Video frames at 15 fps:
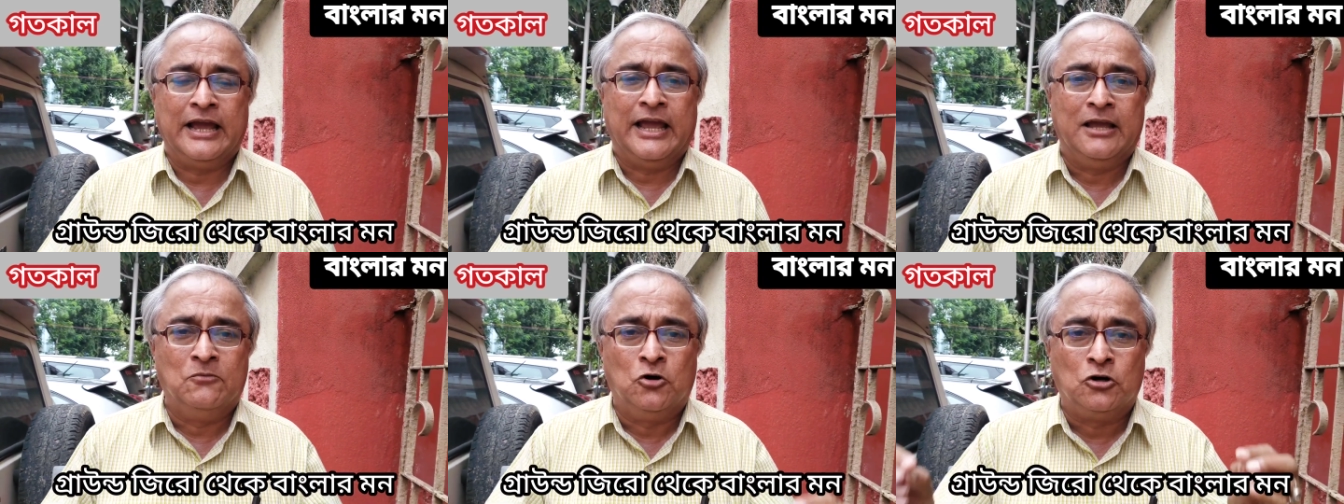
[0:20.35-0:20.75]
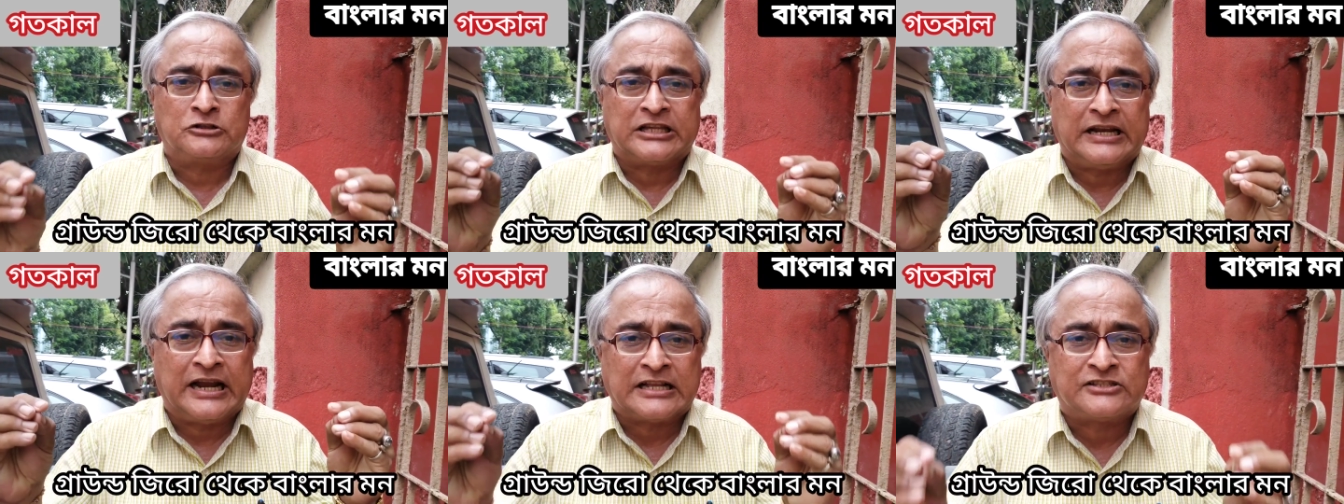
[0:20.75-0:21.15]
এই
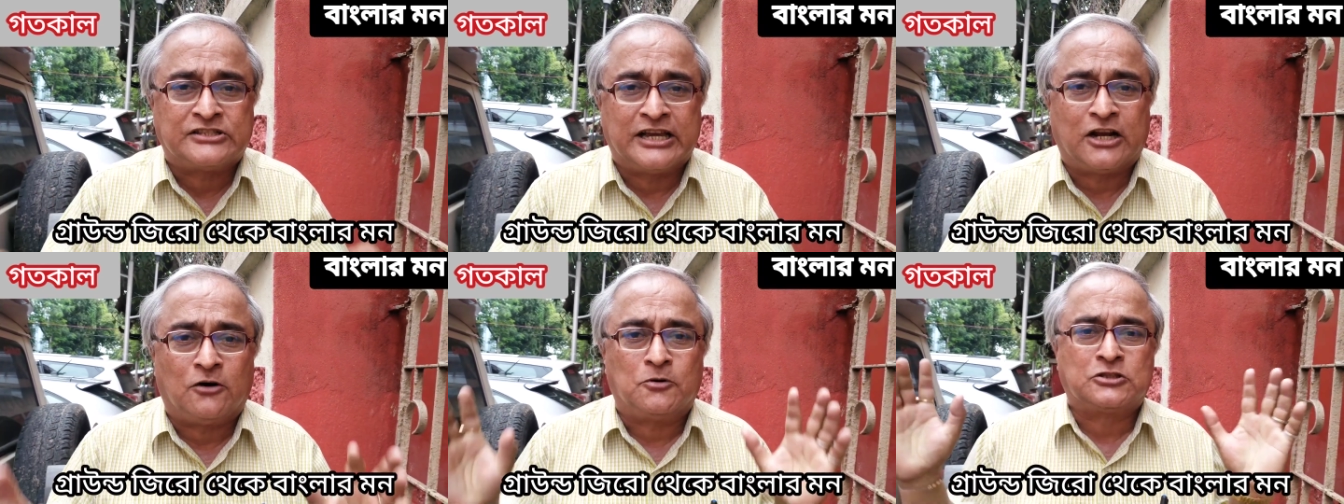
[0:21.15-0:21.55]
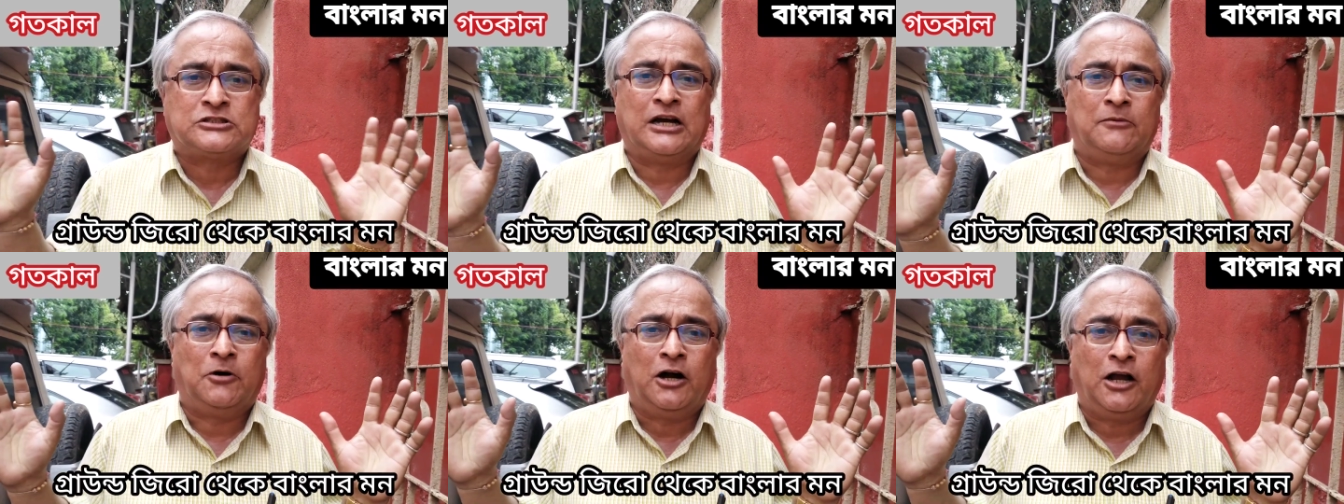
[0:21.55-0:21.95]
মুহূর্তে রাজ্যের
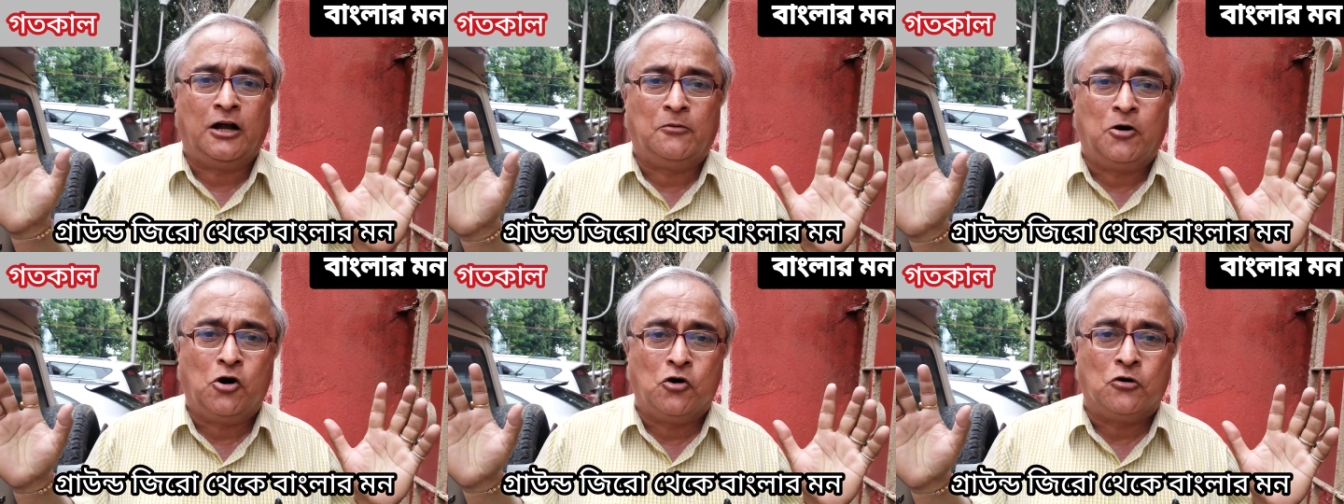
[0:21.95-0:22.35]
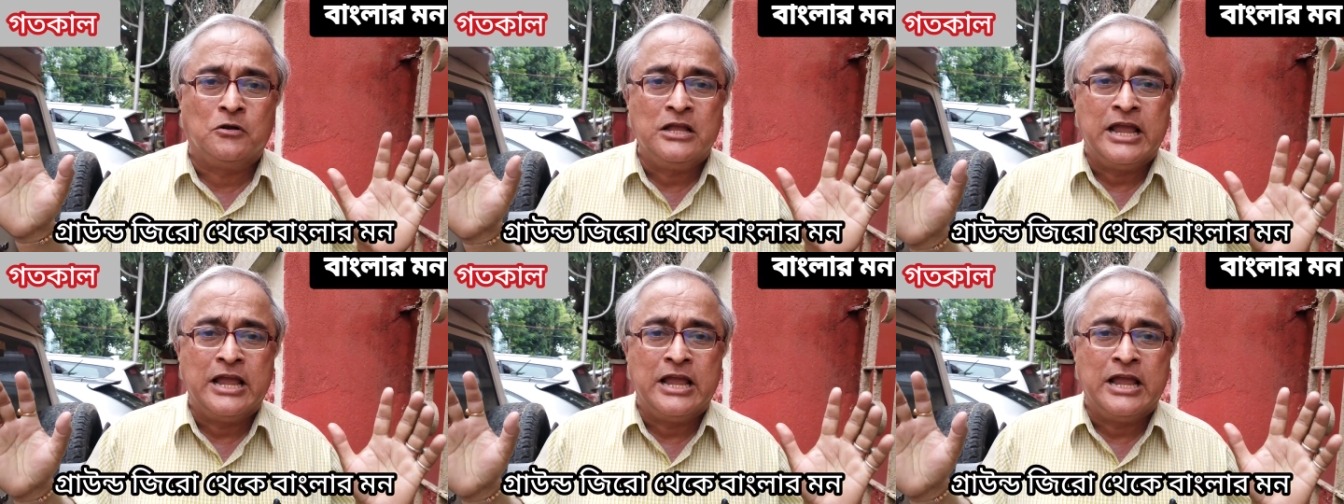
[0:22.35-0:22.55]
অবস্থা ভয়াবহ